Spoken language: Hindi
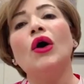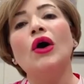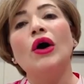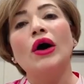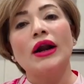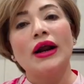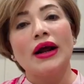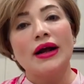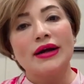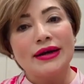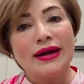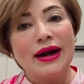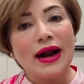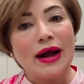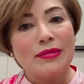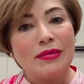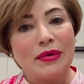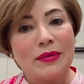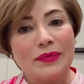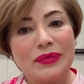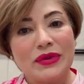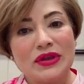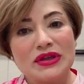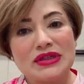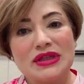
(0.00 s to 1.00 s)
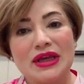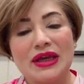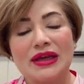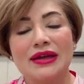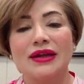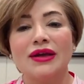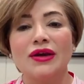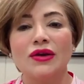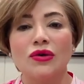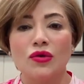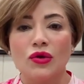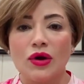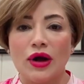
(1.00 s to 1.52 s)
और अगर आप अपनी
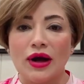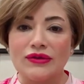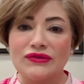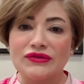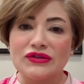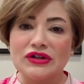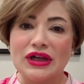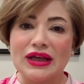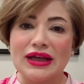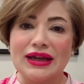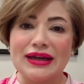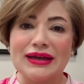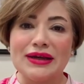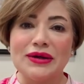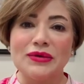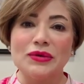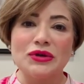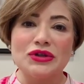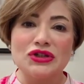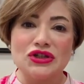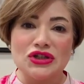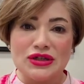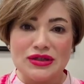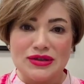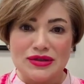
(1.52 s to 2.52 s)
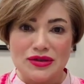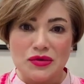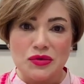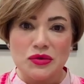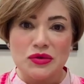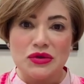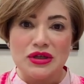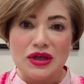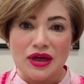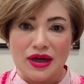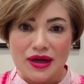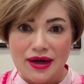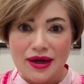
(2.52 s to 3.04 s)
स्किन के लुक आफ्टर के लिए कोई चीज़
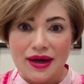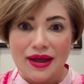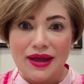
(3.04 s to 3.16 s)
यूज़ कर